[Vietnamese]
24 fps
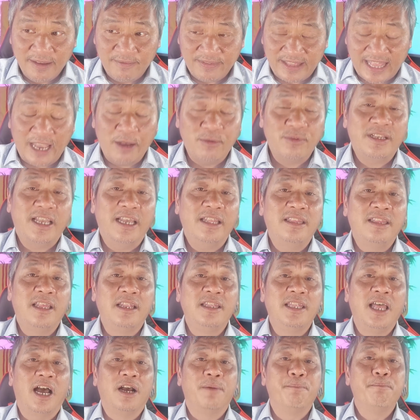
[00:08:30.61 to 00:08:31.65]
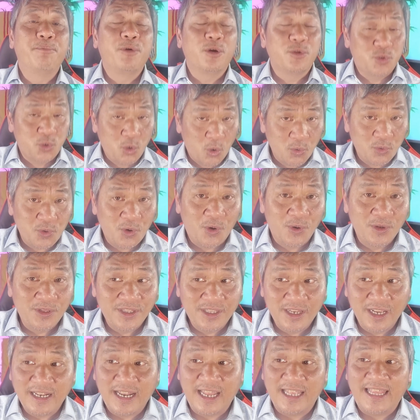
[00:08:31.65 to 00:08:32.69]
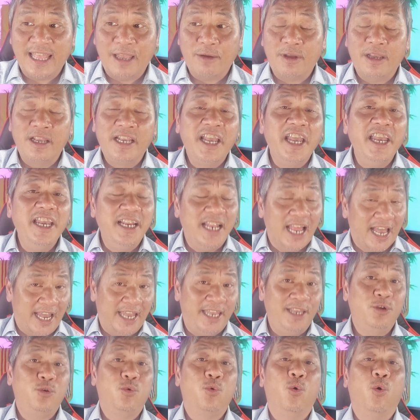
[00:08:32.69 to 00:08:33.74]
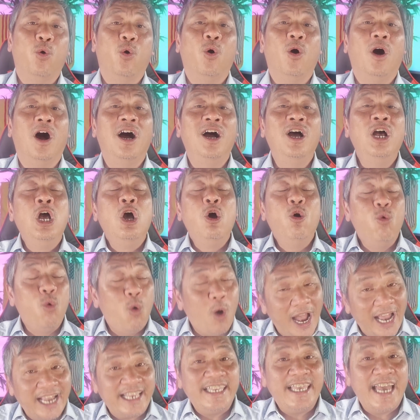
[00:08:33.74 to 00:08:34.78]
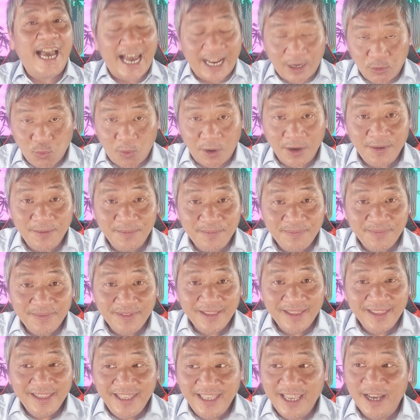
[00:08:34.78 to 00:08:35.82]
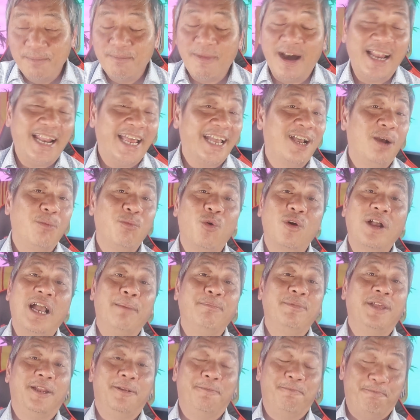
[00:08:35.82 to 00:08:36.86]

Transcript: theo cái tinh thần protocol, tức là theo cái nghi lễ của hoàng gia Anh quốc, nhưng bà lại không có cảm tình.